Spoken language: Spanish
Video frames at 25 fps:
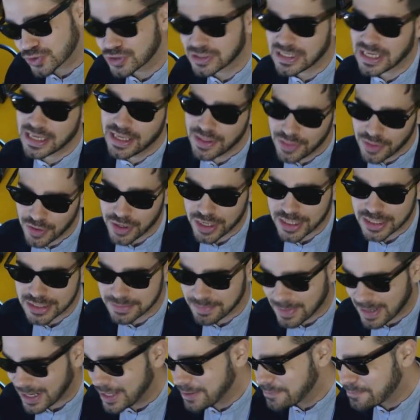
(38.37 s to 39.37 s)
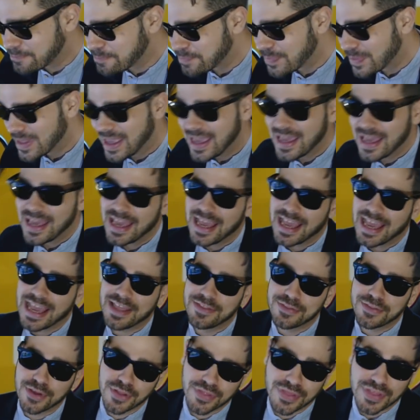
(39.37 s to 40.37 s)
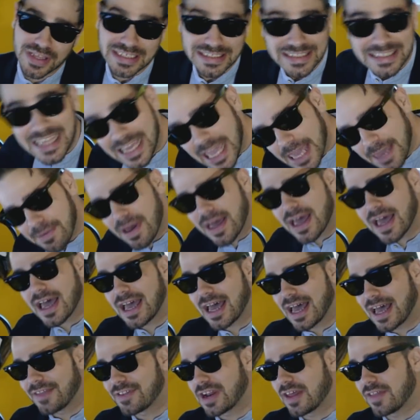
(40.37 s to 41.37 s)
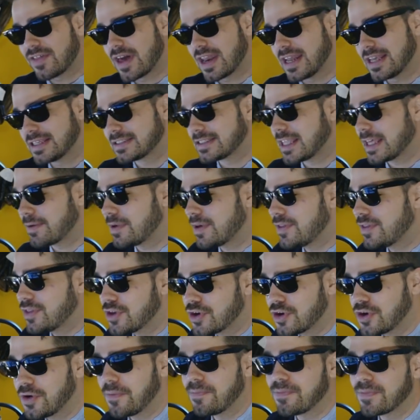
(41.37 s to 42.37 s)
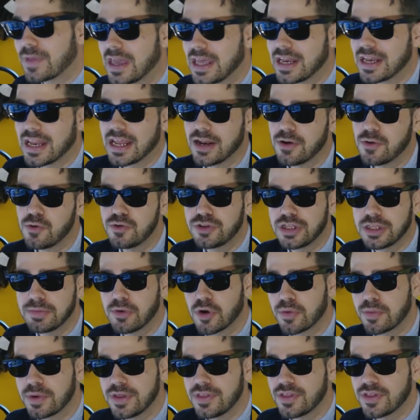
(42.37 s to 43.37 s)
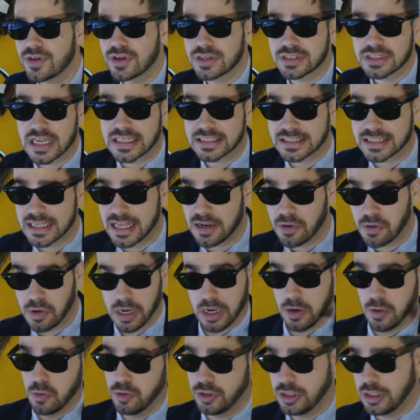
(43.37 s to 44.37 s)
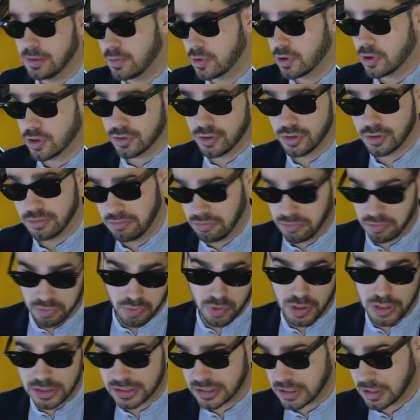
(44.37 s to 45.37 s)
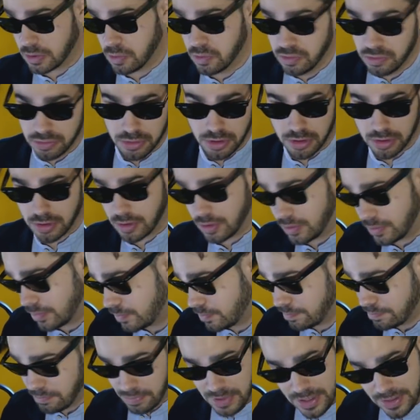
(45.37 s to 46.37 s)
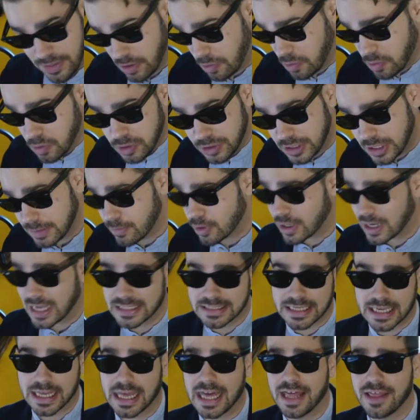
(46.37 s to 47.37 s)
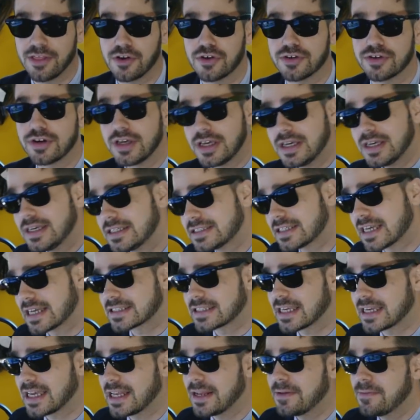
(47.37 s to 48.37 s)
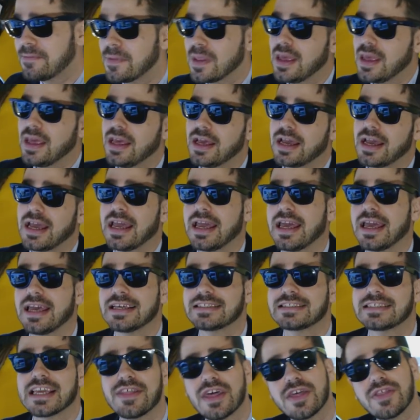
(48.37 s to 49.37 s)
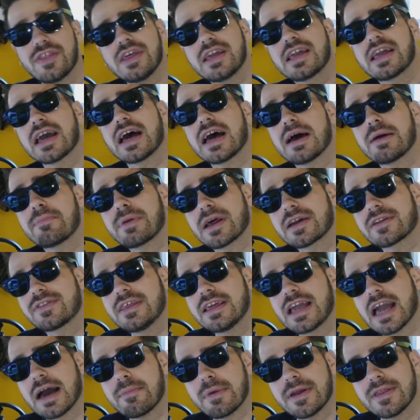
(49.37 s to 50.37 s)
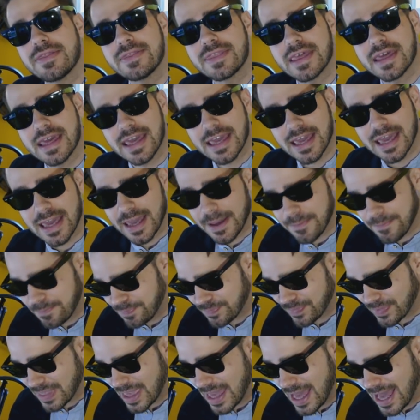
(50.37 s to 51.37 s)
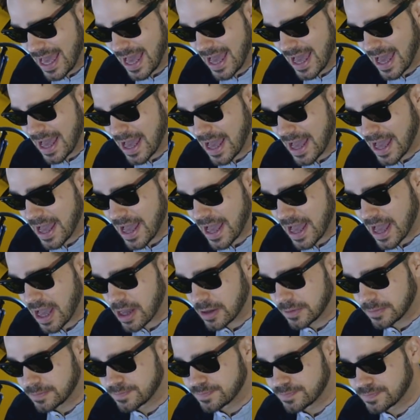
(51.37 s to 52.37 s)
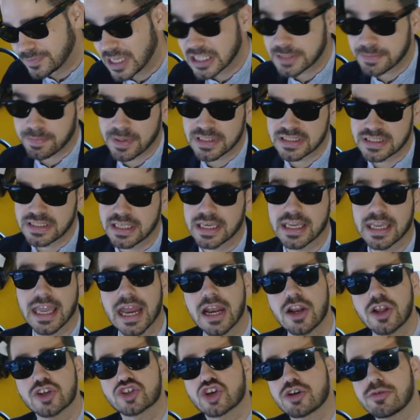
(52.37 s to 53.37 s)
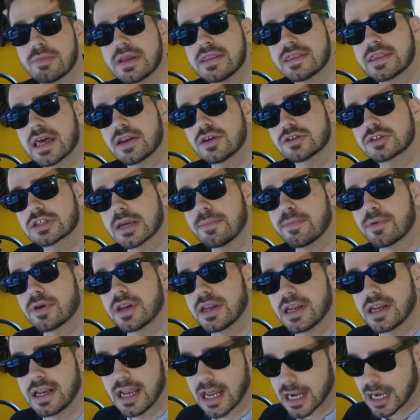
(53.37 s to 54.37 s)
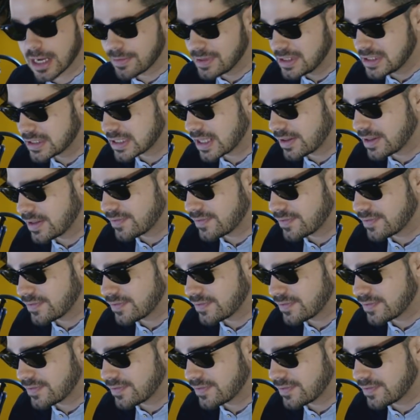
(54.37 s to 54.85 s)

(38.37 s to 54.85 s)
seguidores, ¿vale? Entonces, ¿de qué va a tratar este vídeo? En el último vídeo de Sassel, o en el último, o el segundo vídeo último que ha sacado Sassel, eh, se dedica prácticamente a desprestigiar los comentarios que ponen en la revista de